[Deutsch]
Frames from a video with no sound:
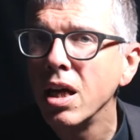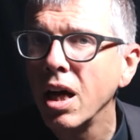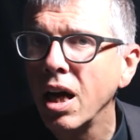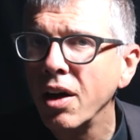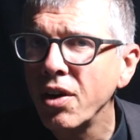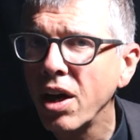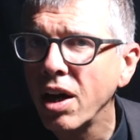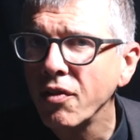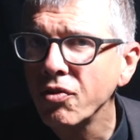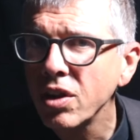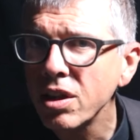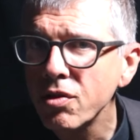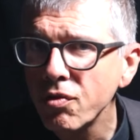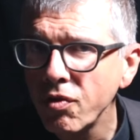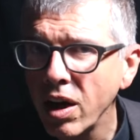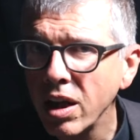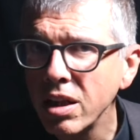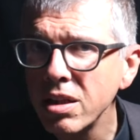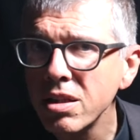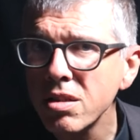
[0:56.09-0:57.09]
Anhand des
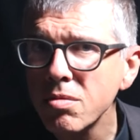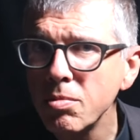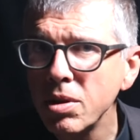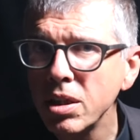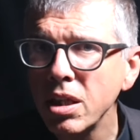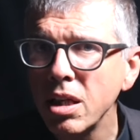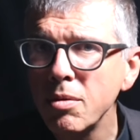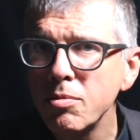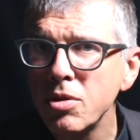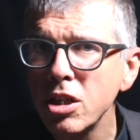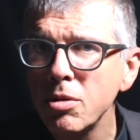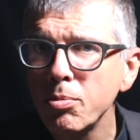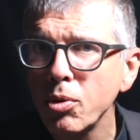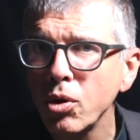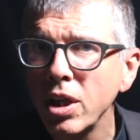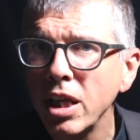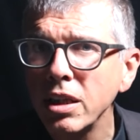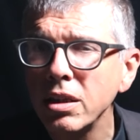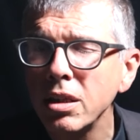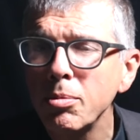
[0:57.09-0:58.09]
Falls, mit dem sich
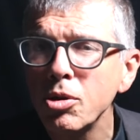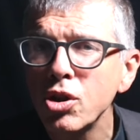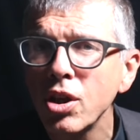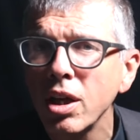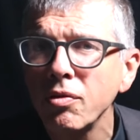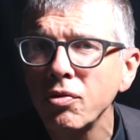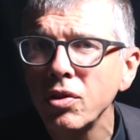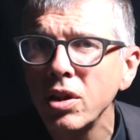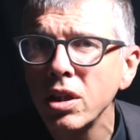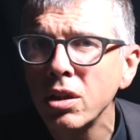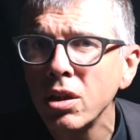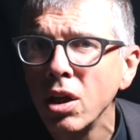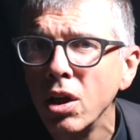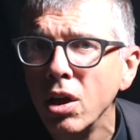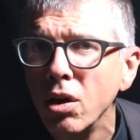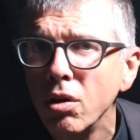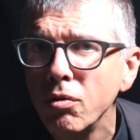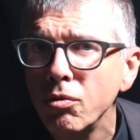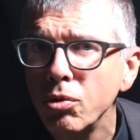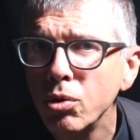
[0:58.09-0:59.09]
Brunetti beschäftigt,
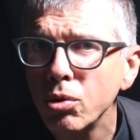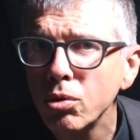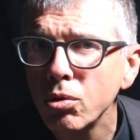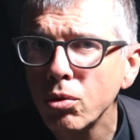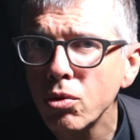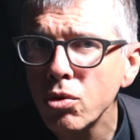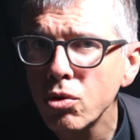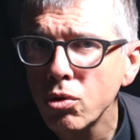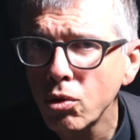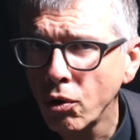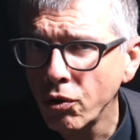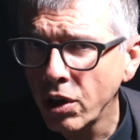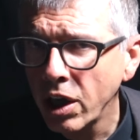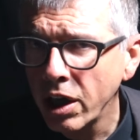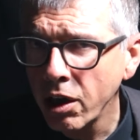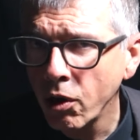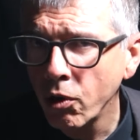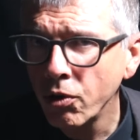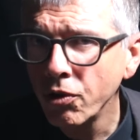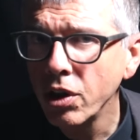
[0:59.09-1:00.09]
führt uns
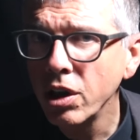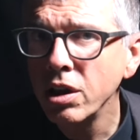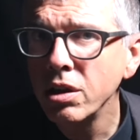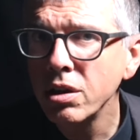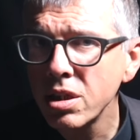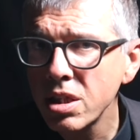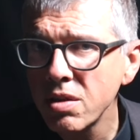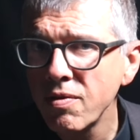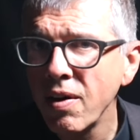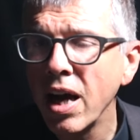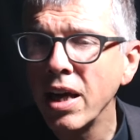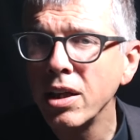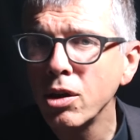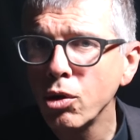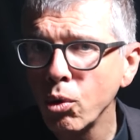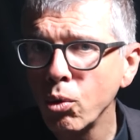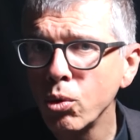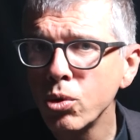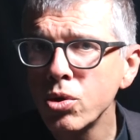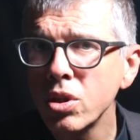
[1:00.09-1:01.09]
Donnarion in zwei
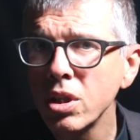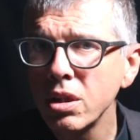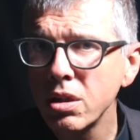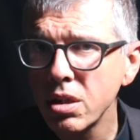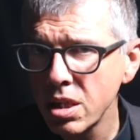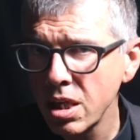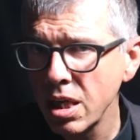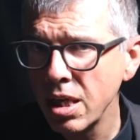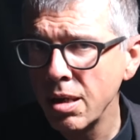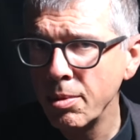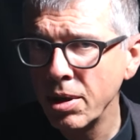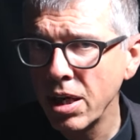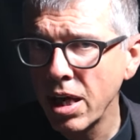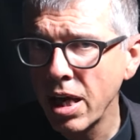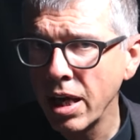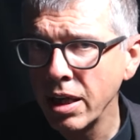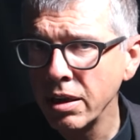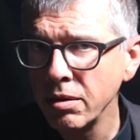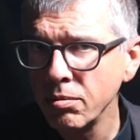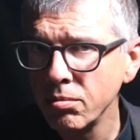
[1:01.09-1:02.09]
große Themen
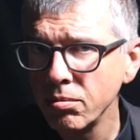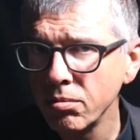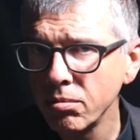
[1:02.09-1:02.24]
ein.